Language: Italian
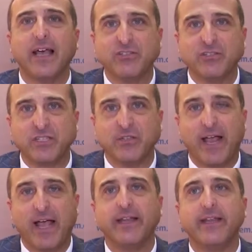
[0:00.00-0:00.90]

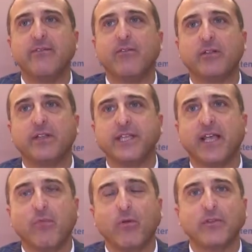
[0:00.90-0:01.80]
gestionali rivolte sia
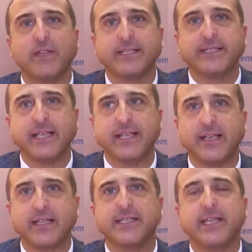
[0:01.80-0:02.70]
al mondo
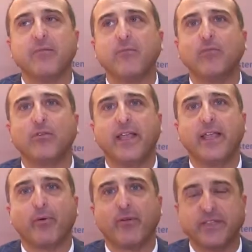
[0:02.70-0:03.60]
dell'azienda sia al mondo
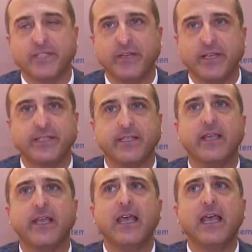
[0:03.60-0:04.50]
dei professionisti
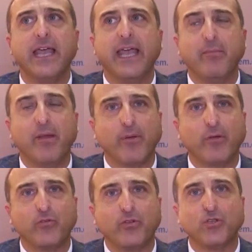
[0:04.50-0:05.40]
e i
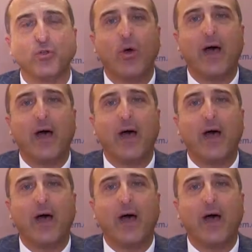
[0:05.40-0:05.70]
prodotti sono